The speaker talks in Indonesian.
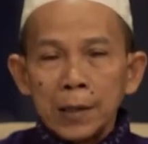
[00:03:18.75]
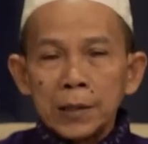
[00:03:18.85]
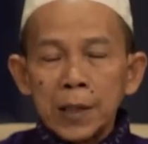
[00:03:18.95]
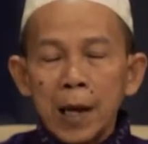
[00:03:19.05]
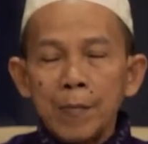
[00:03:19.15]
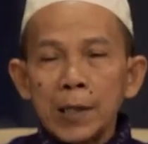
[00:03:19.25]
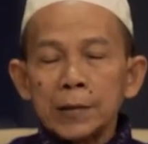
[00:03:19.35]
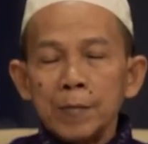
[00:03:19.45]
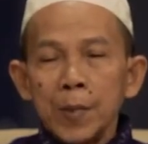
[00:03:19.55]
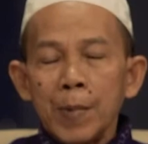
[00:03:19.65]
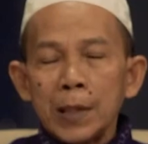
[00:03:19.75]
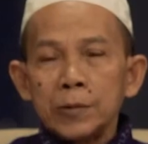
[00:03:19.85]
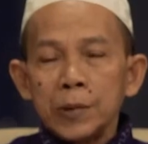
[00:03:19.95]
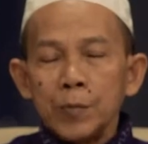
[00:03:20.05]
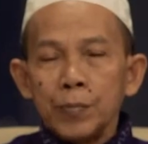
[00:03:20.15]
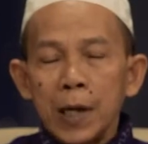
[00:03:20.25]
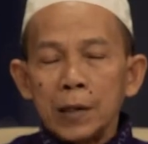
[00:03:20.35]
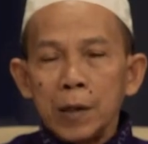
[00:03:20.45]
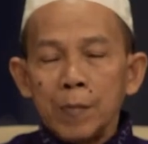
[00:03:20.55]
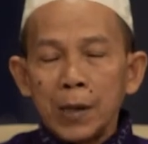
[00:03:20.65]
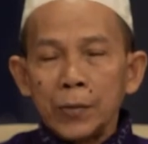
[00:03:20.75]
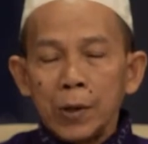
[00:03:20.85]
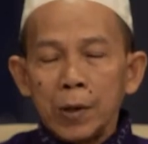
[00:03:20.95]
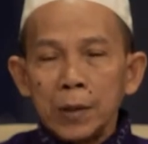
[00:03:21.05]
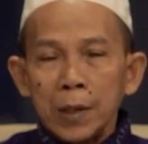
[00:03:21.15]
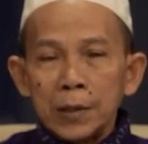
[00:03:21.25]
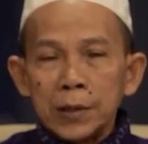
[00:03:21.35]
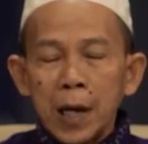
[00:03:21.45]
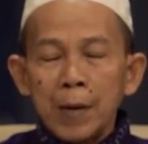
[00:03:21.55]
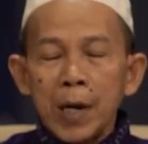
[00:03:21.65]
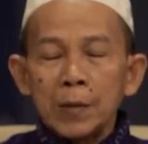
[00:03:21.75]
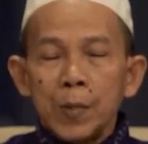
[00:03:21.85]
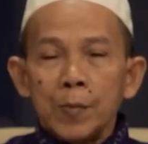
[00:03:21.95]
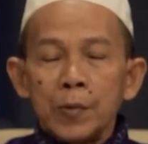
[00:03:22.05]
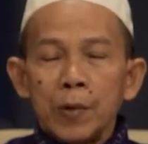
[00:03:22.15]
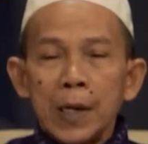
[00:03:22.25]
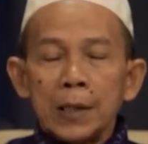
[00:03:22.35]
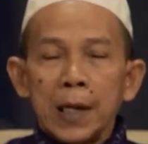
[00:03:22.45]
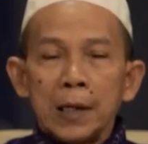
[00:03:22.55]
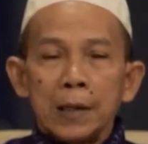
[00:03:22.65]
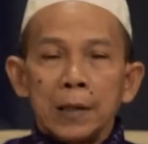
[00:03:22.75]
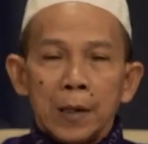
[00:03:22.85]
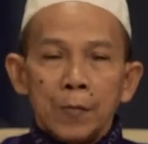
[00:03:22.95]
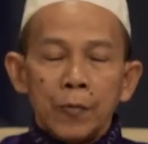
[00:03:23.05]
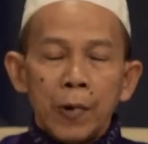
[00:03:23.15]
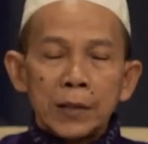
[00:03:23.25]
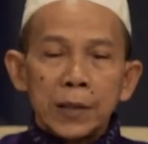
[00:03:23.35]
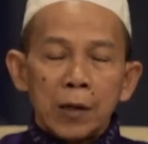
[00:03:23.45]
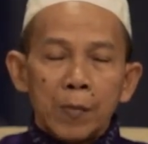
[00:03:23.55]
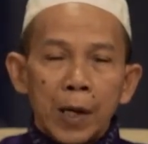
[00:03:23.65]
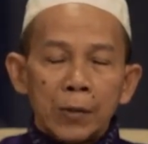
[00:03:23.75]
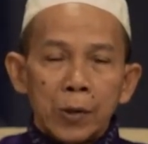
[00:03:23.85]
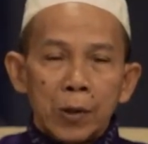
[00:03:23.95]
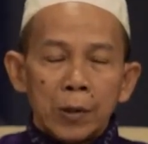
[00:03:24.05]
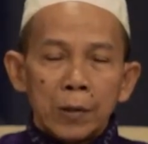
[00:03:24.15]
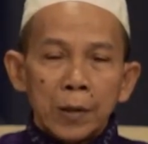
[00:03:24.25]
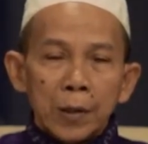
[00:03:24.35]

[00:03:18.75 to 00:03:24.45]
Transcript: Selamat memasuki bulan Ramadan. Selamat menunaikan puasa Ramadan.